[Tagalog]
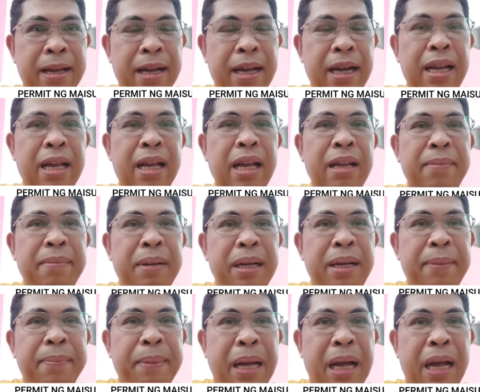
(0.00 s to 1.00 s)
Alangan man
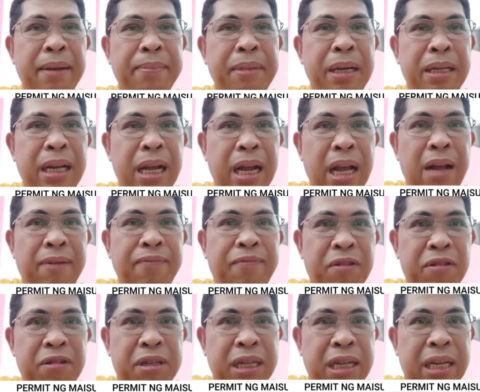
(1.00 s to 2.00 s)
ipahamak ng armed
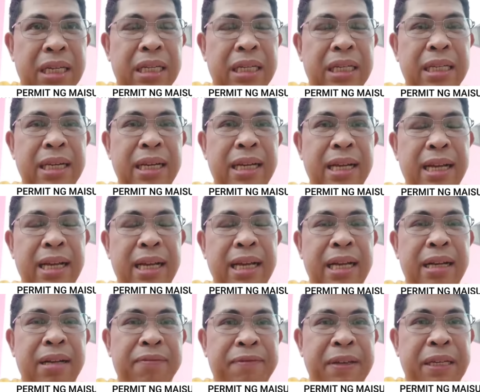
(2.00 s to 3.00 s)
forces
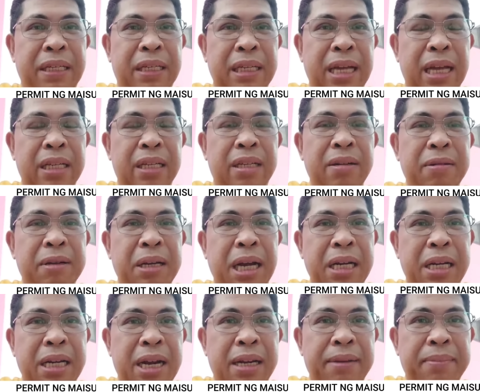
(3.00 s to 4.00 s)
na officials yung
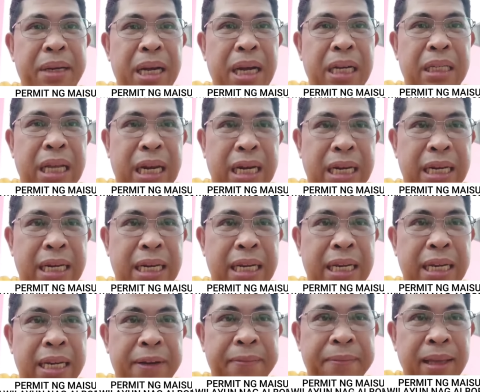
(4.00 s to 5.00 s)
kanilang mga
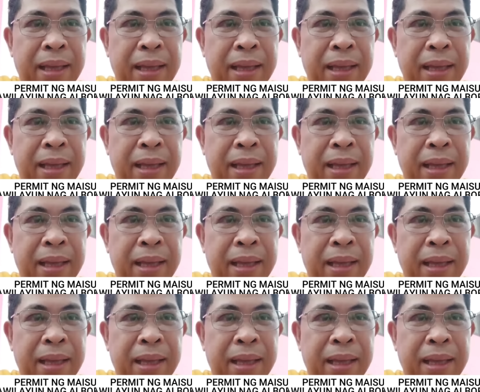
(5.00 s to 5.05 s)
sarili.